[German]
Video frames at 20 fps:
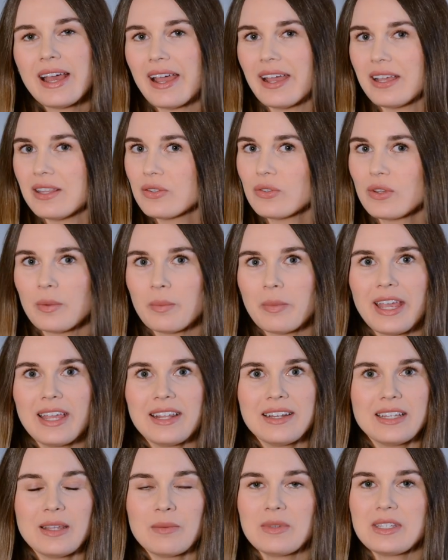Eins von
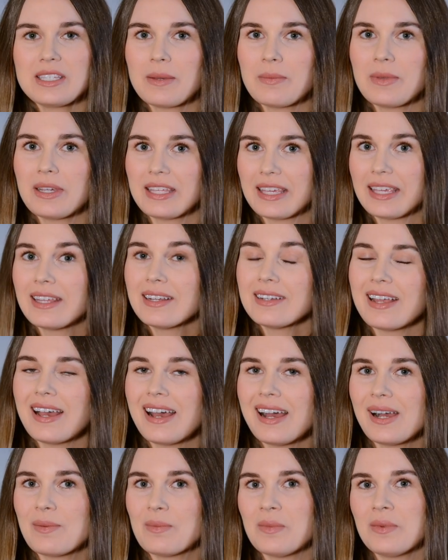beiden nehme ich aber jeden
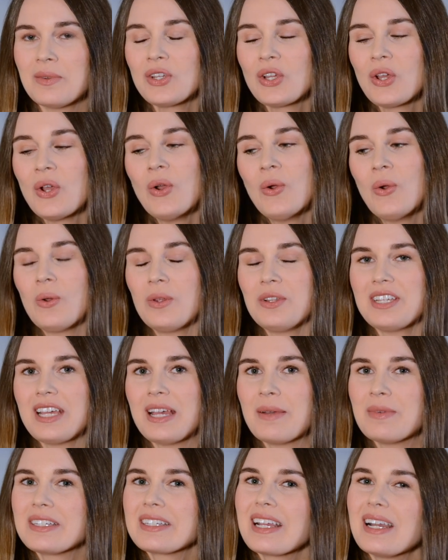Abend. Und
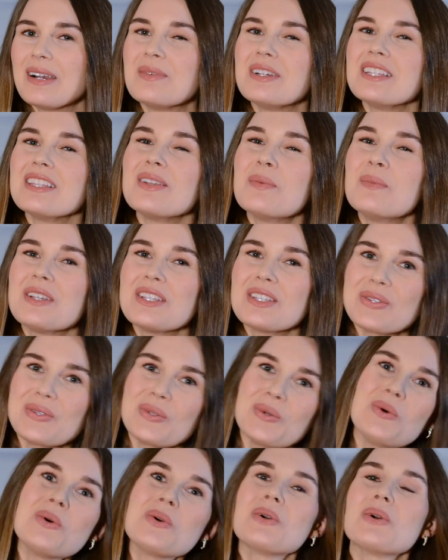damit kann man nochmal
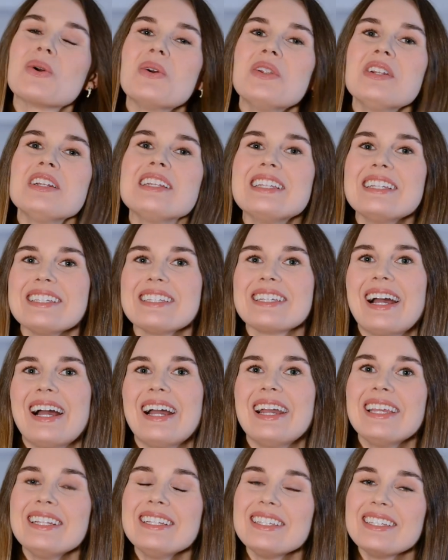so gründlich
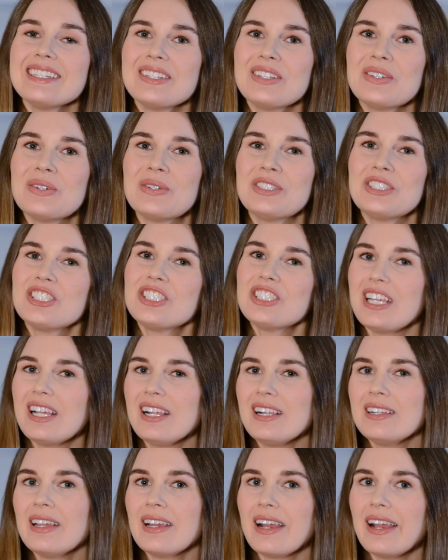reinigen und
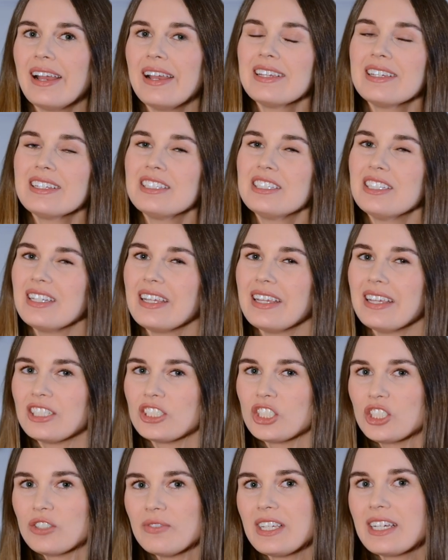Stellen erreichen, die eher
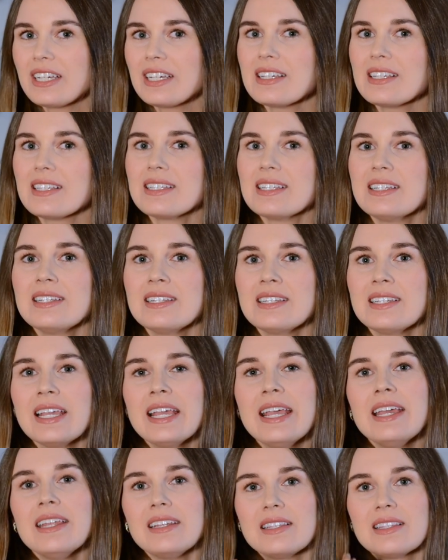schwierig sind.
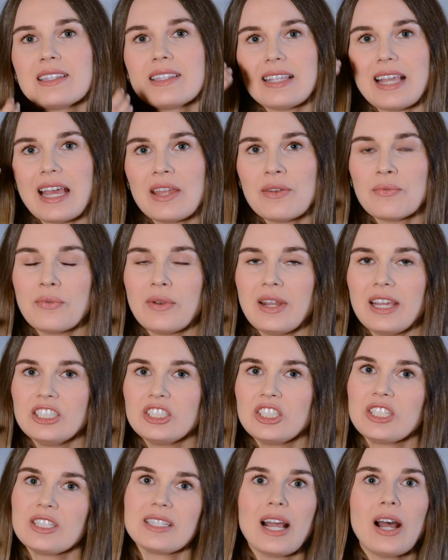Den
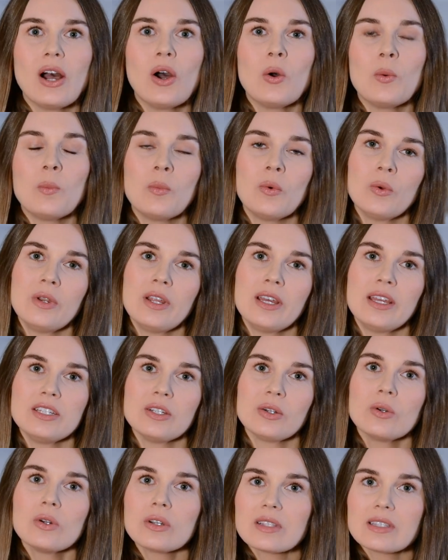Zahnfleischsaum oder
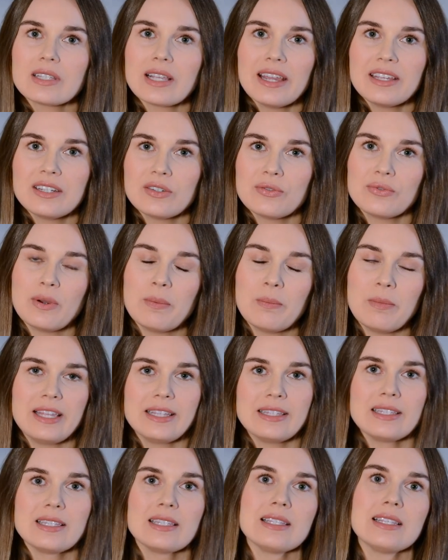die Rückseite vom
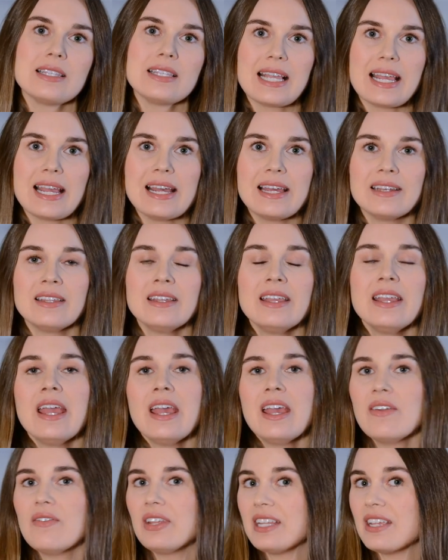letzten Zahn.
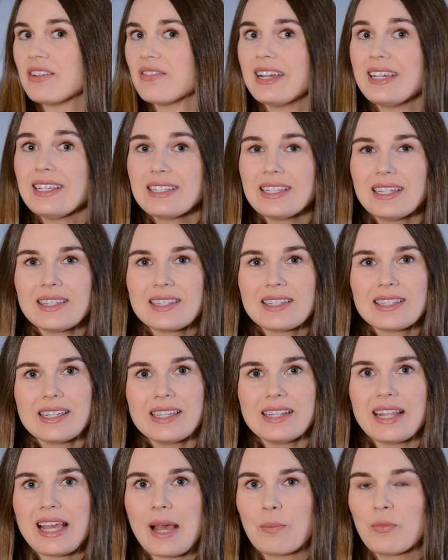Wenn ihr
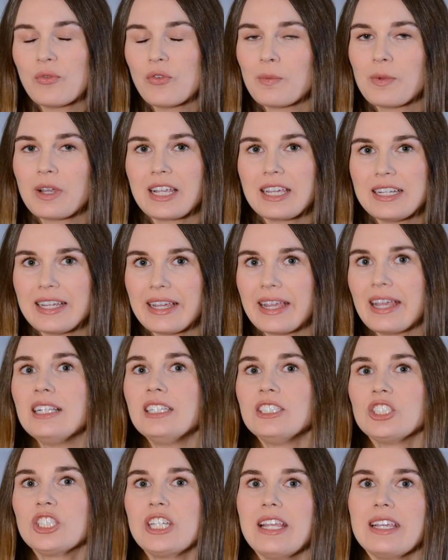Weisheitszähne habt, wo man
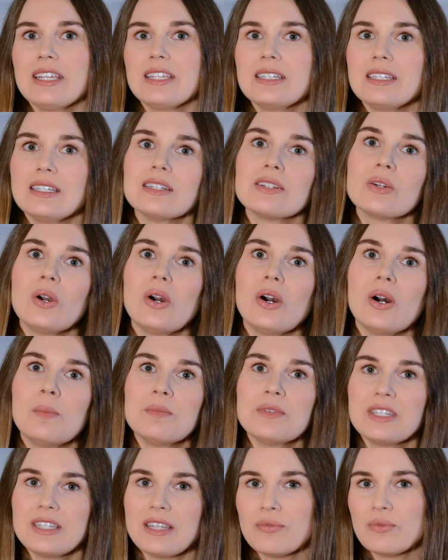generell schlecht
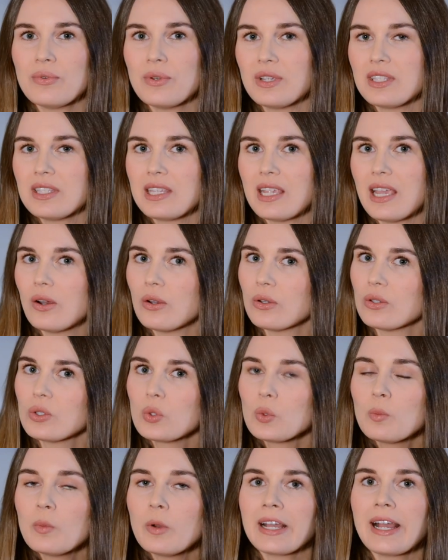hinkommt, dafür ist der auch
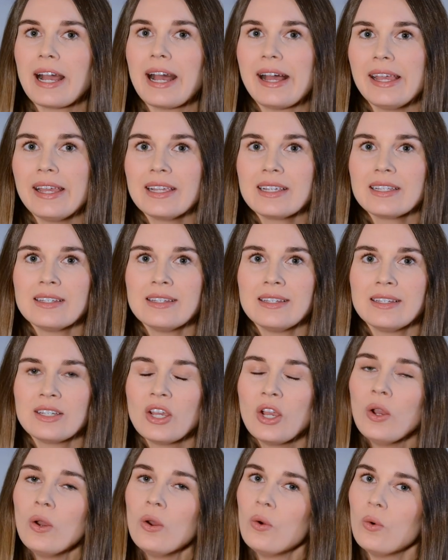super geeignet.
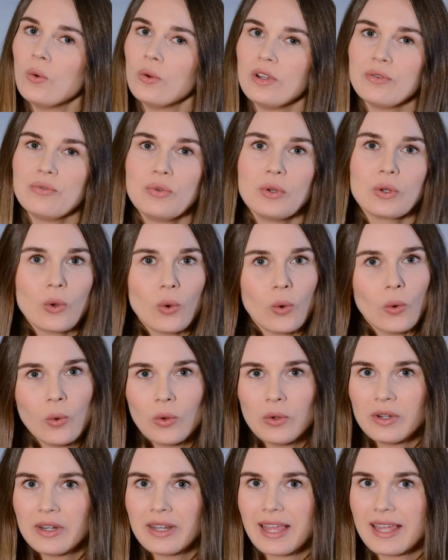Oder für
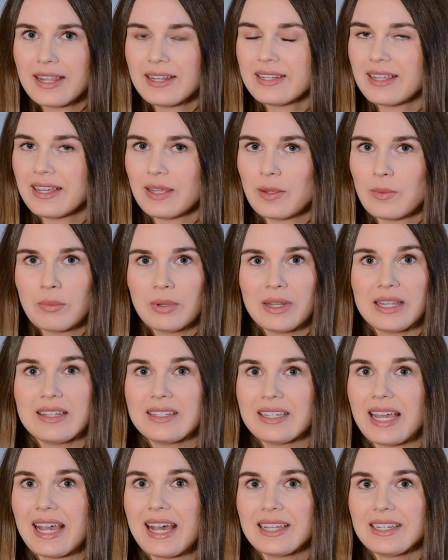Kronenränder,
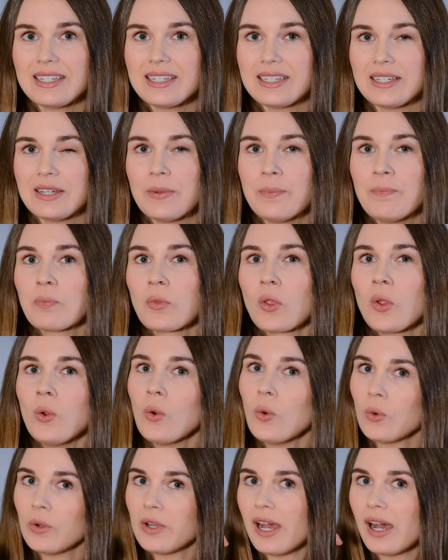Implantate
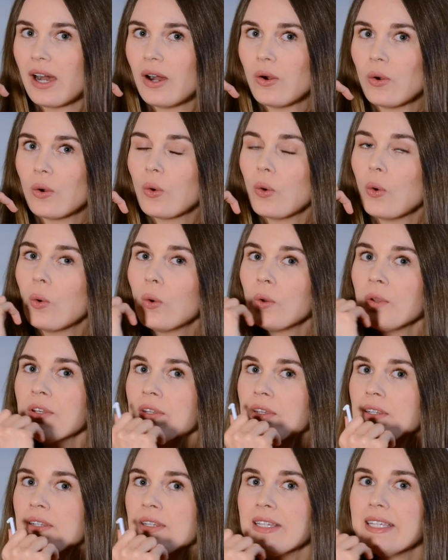oder auch
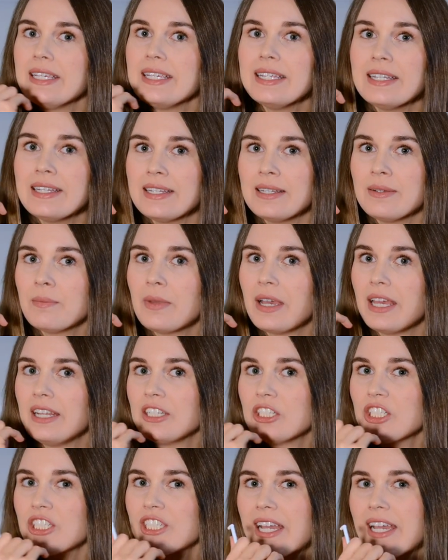unten innen bei
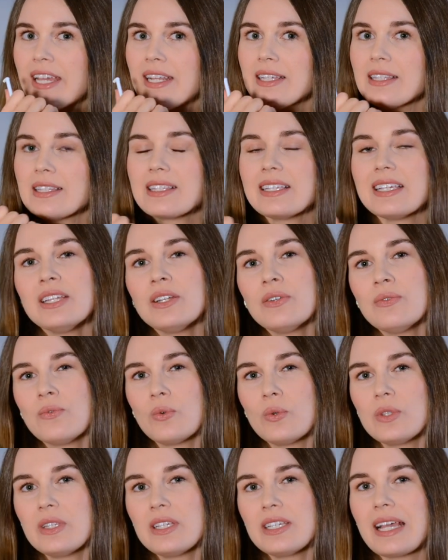den Schneidezähnen,
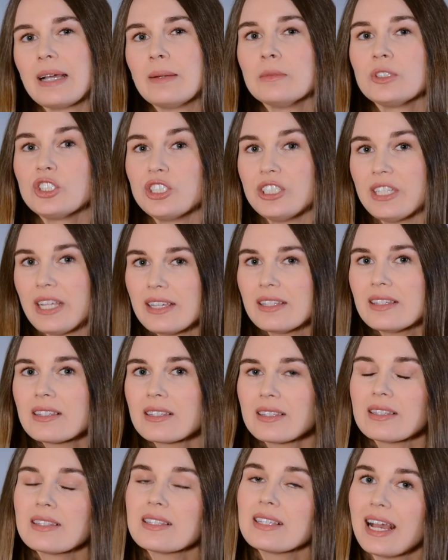wo sich am
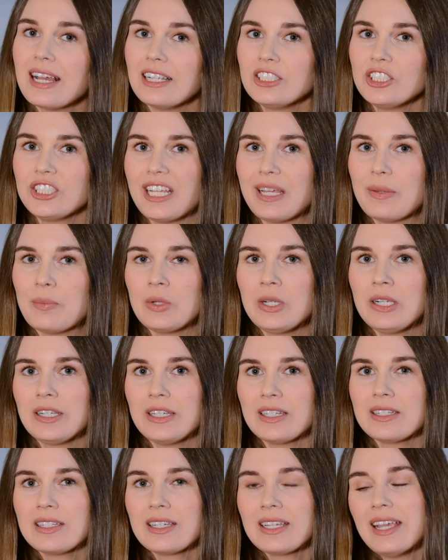schnellsten Zahnstein
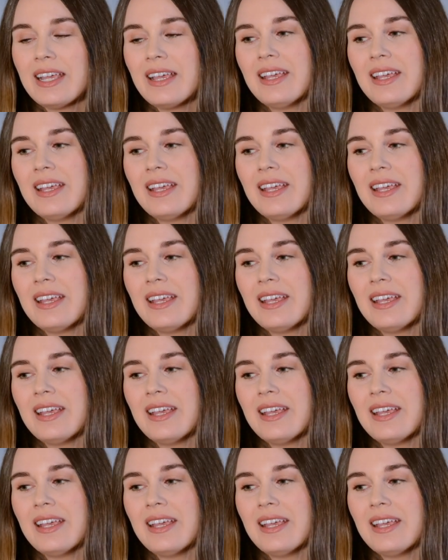bildet.